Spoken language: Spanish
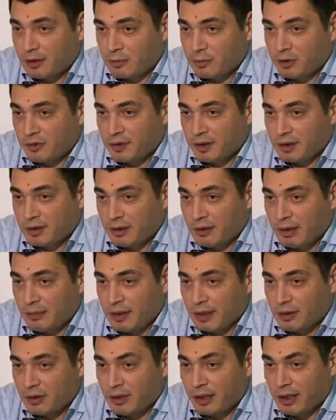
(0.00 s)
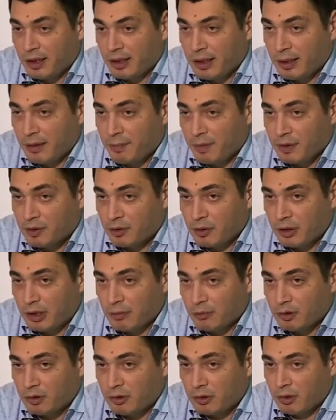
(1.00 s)
como ofensivamente. Pienso que
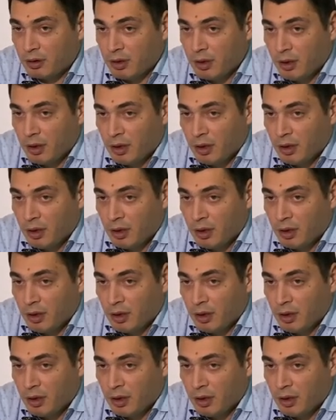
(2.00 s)
hemos